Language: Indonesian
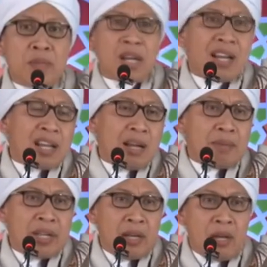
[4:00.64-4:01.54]

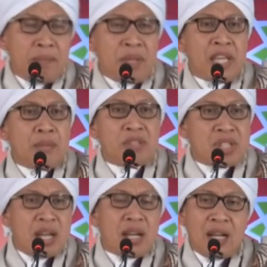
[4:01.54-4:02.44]
beragama yang lebih ingin
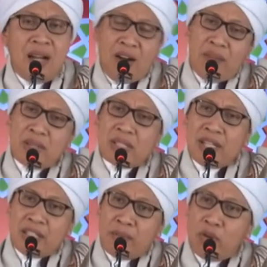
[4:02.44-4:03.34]
menjaga, kok
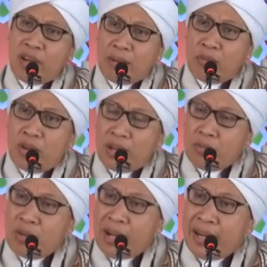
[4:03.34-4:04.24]
masih kita
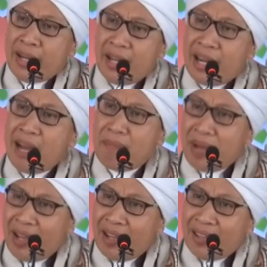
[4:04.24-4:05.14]
bongkar-bongkar mukanya,
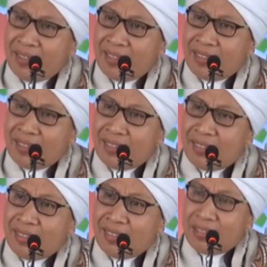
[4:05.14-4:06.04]
kenapa?
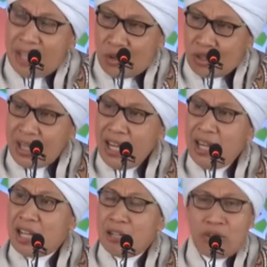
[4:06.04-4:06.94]
Seharusnya
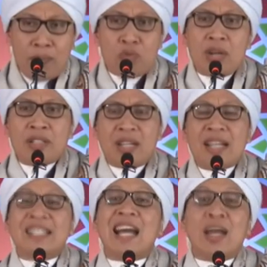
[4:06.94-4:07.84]
ini dari tim juga
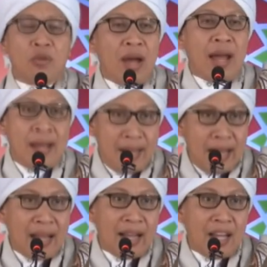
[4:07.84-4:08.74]
cerdas, kalau
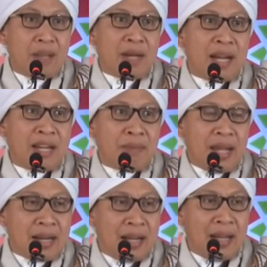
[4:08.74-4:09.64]
ada, kalau memang ada
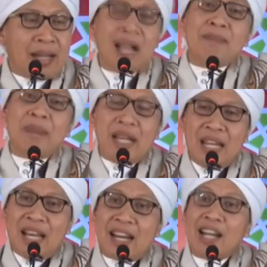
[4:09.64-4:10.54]
pelarangan, ngapain
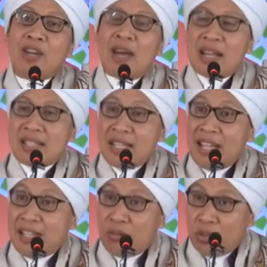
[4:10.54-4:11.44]
dilarang kalau
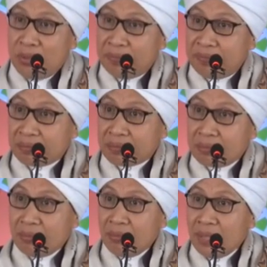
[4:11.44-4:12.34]
alasannya hanya untuk
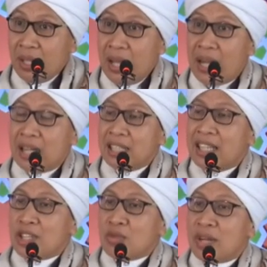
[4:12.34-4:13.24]
agar
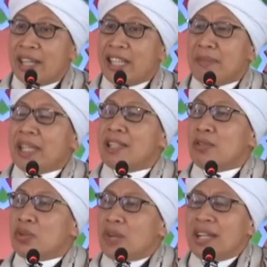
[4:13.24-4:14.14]
tidak curang. Kita pengen
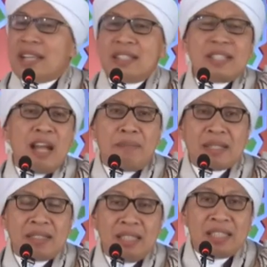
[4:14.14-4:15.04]
tahu curangnya sisi
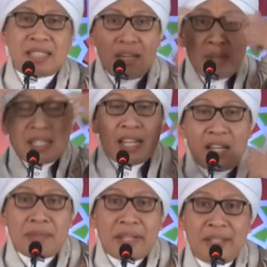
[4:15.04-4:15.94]
apa sih di saat
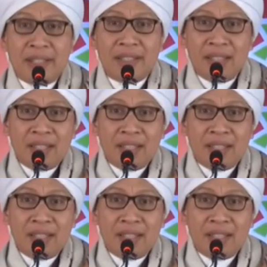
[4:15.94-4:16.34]
bercadar begini.